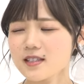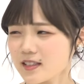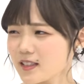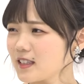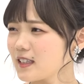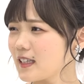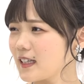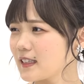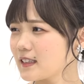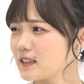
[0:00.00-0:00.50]

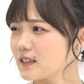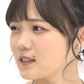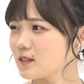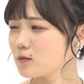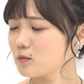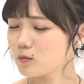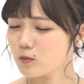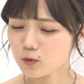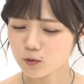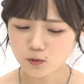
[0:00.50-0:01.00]
きです。
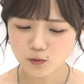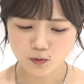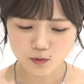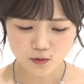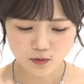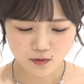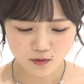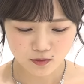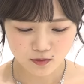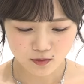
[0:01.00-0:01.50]
も
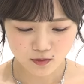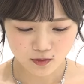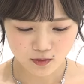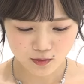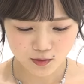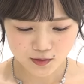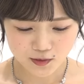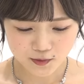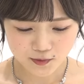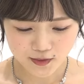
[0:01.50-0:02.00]
う
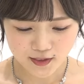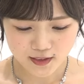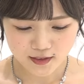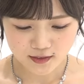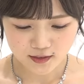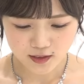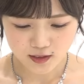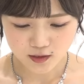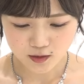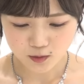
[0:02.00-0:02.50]
図書
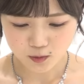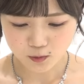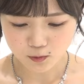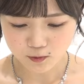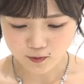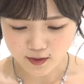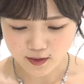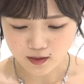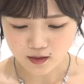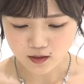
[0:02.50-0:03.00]
館戦争
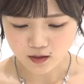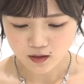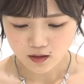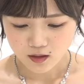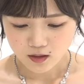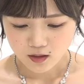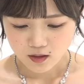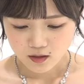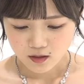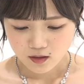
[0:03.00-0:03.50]
は
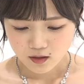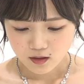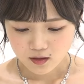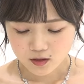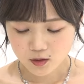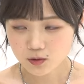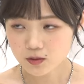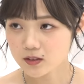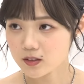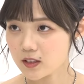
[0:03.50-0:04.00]

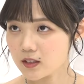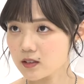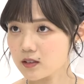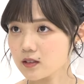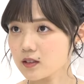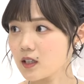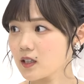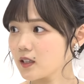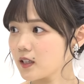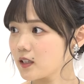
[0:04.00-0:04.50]
小
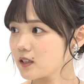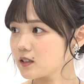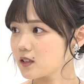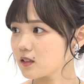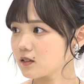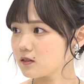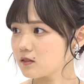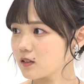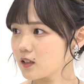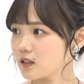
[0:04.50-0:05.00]
説が原
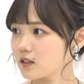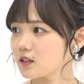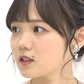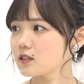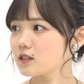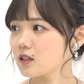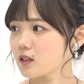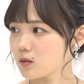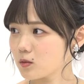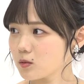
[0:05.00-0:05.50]
作なんで
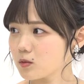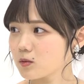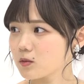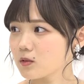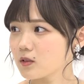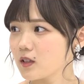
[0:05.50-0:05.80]
すけど、